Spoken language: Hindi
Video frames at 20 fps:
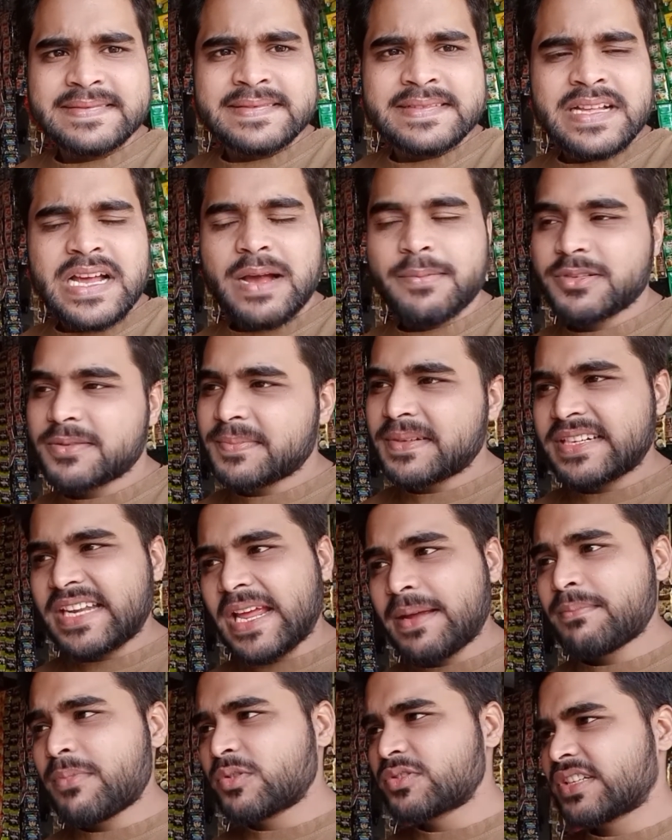अब इसमें टाइम
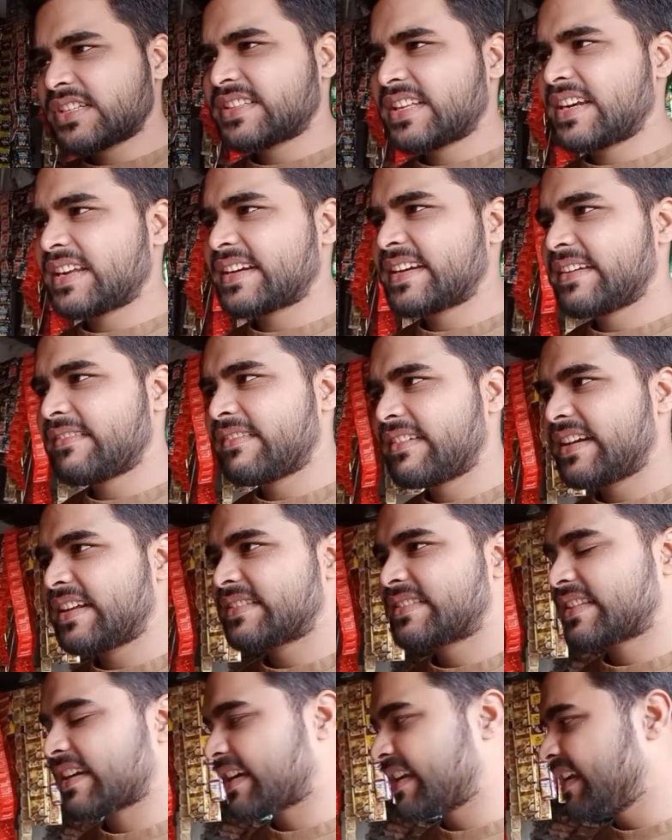बहुत ज़्यादा लगने वाला
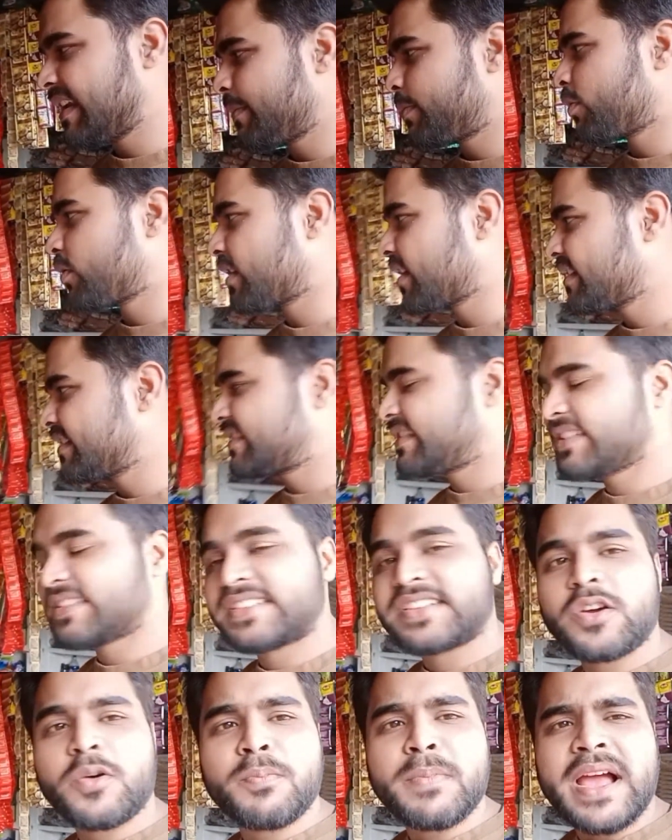तकलीफ हो गई इस चीज़ की
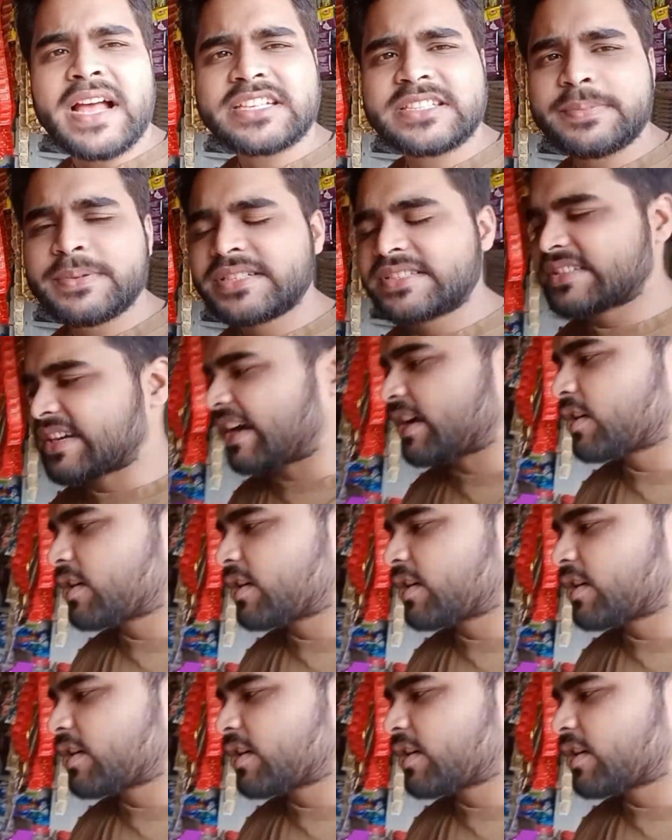मैच भी स्टार्ट